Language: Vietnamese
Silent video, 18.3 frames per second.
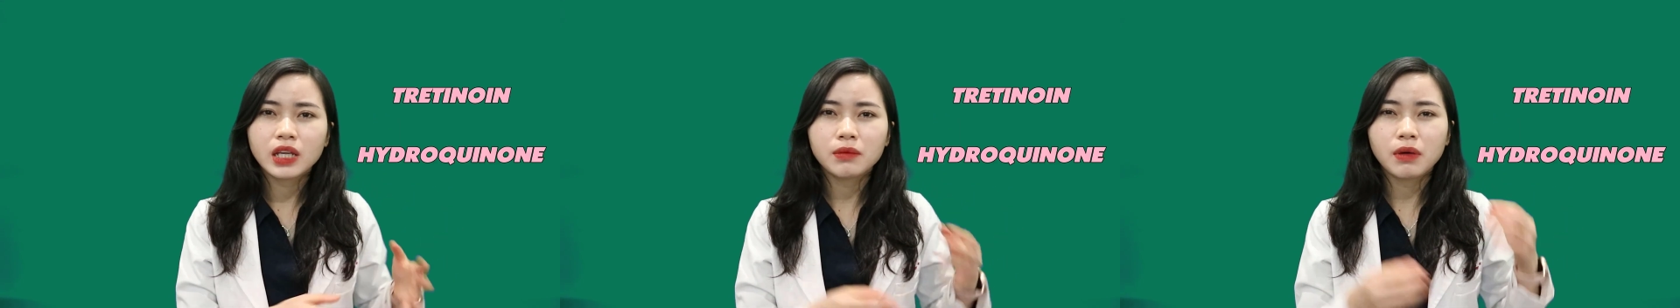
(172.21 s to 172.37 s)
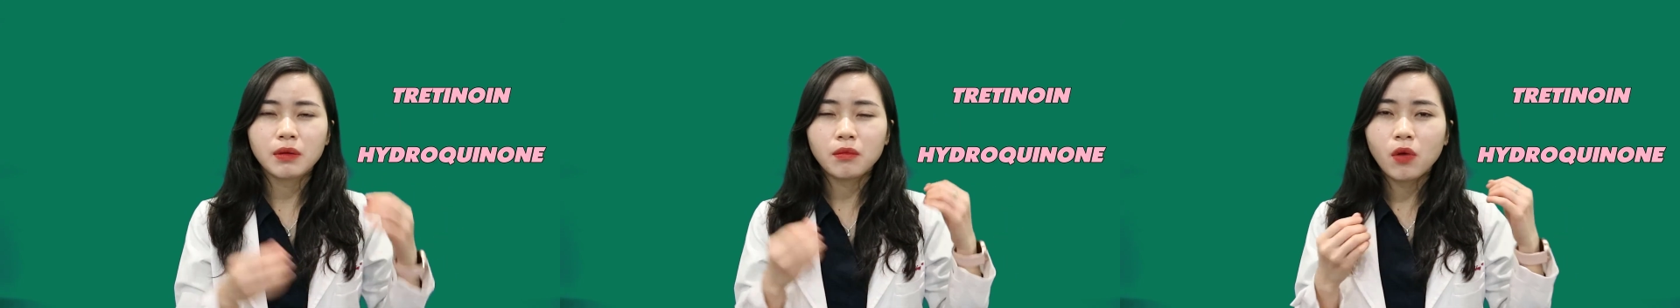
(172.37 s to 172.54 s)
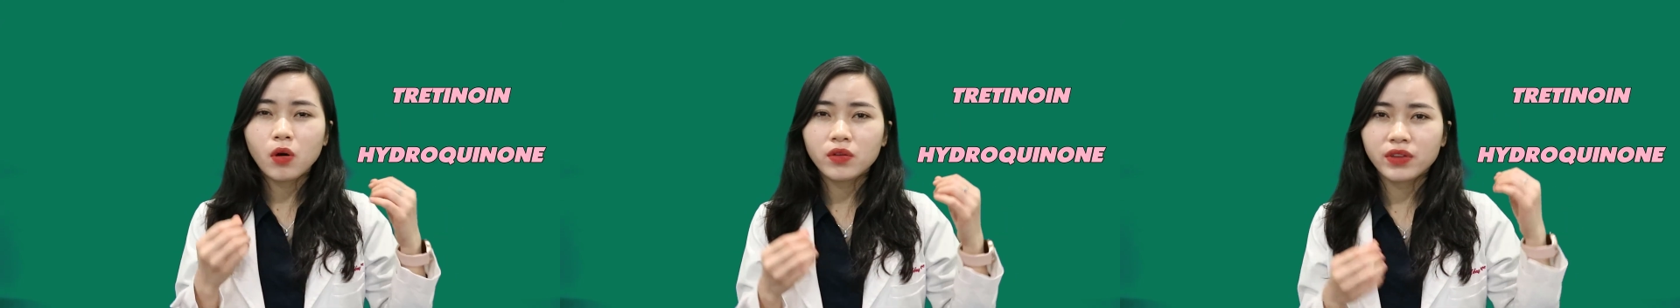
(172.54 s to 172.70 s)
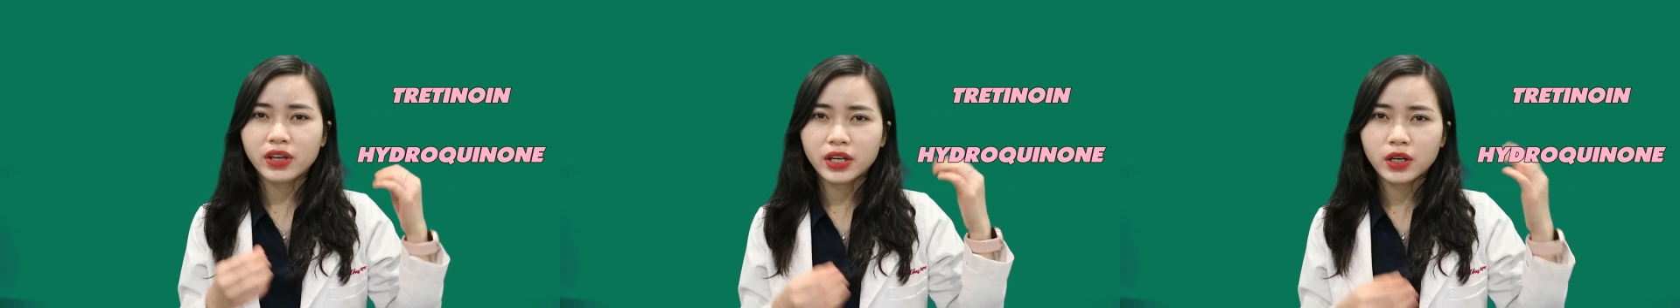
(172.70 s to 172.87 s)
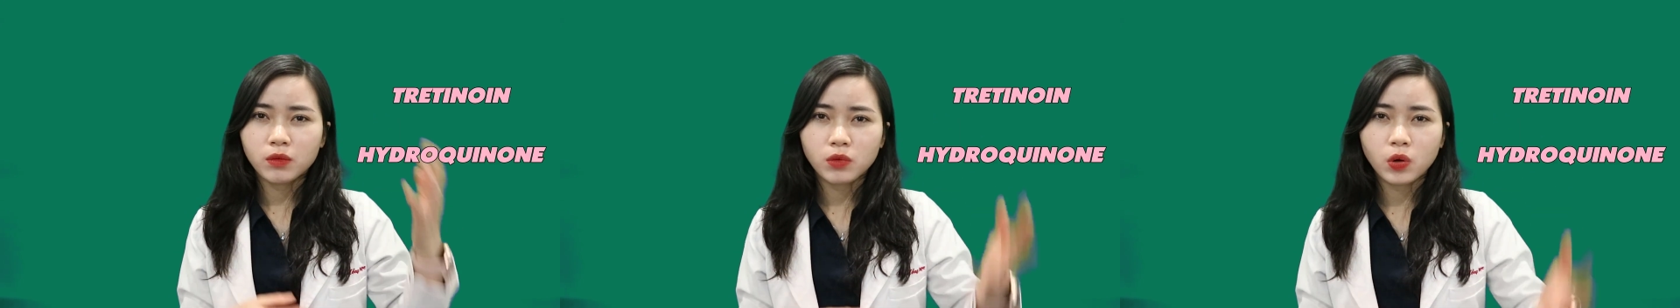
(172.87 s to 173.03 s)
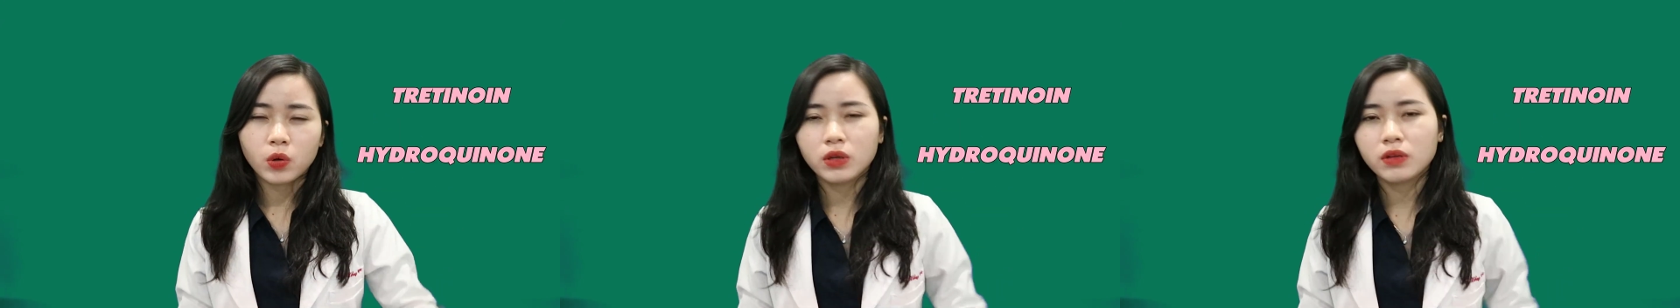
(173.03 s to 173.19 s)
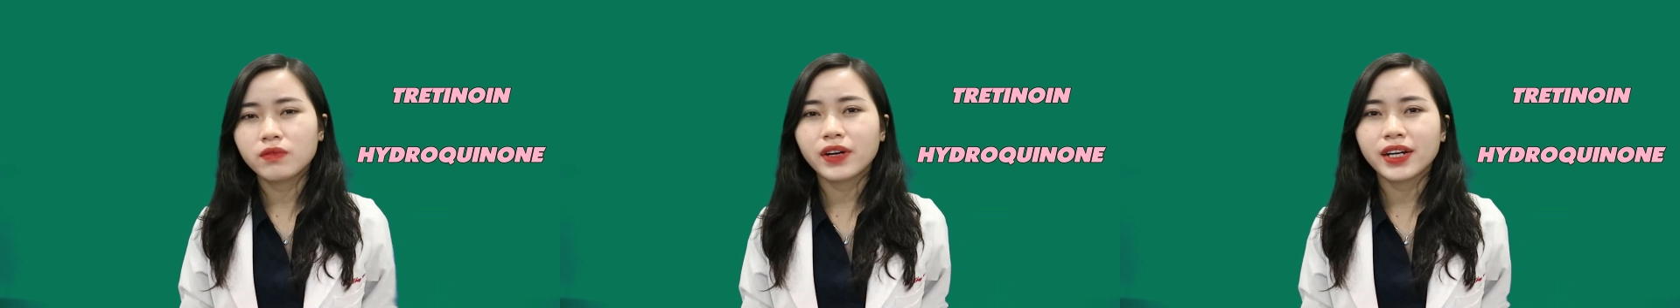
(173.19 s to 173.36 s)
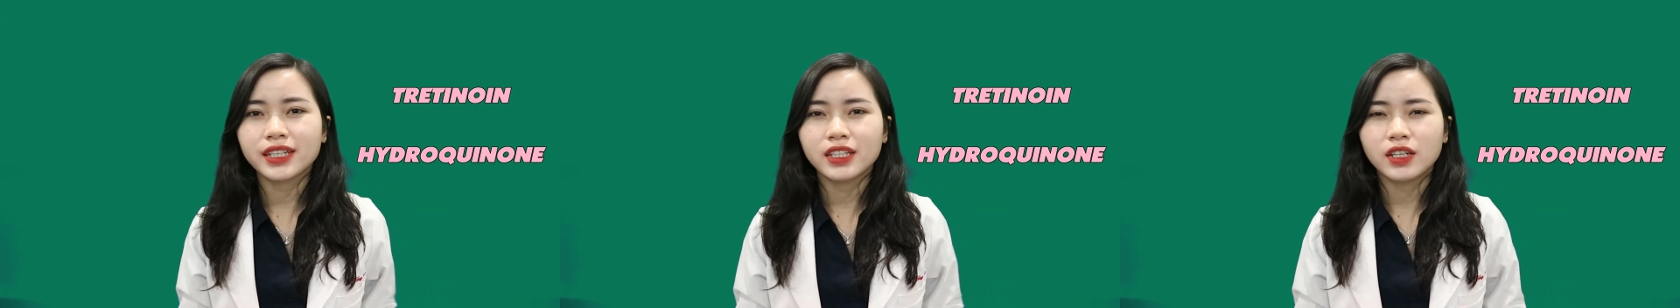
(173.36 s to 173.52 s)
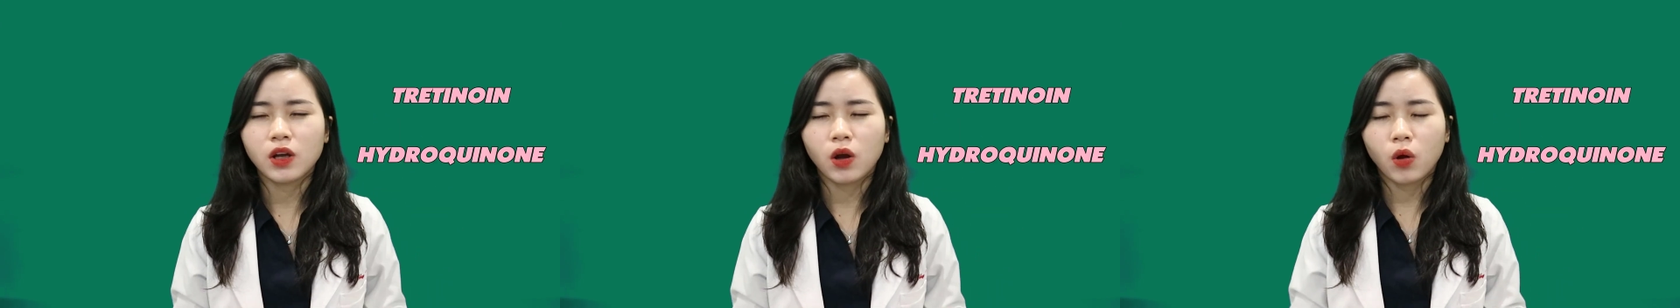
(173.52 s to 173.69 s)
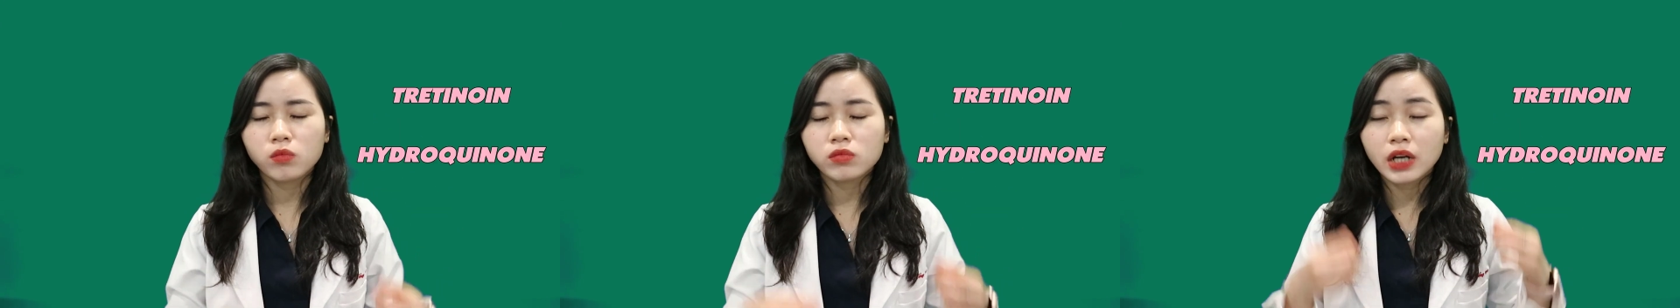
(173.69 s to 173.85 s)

khi mà bôi với cái nồng độ như vậy thì nó